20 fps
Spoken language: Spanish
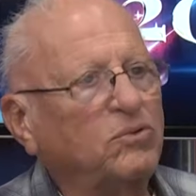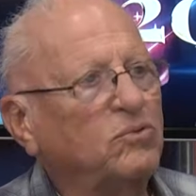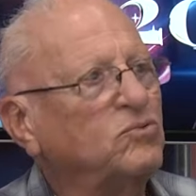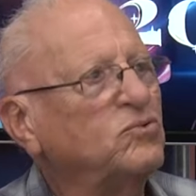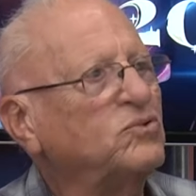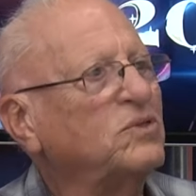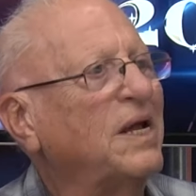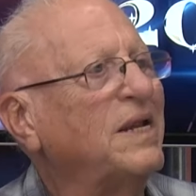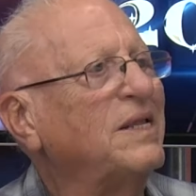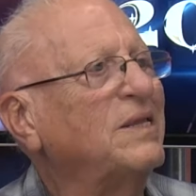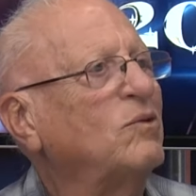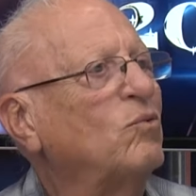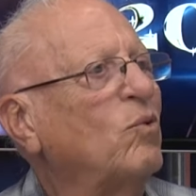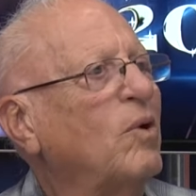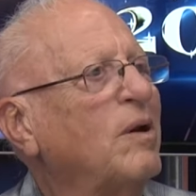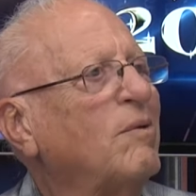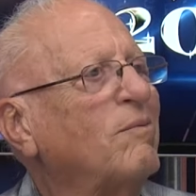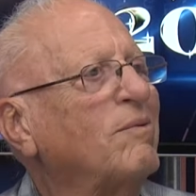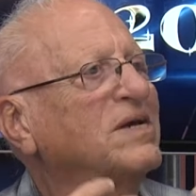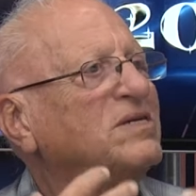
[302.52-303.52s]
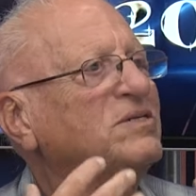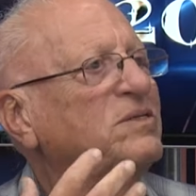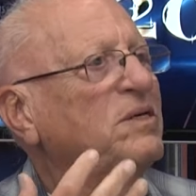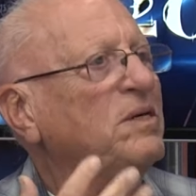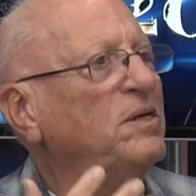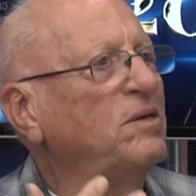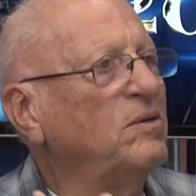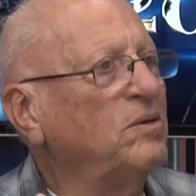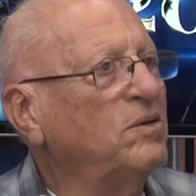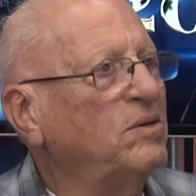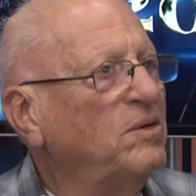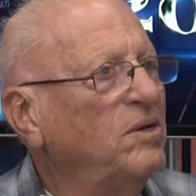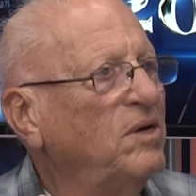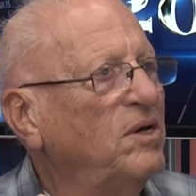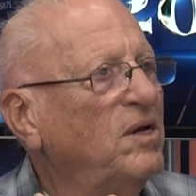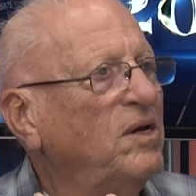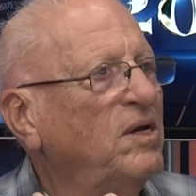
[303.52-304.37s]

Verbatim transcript: en un salto al vacío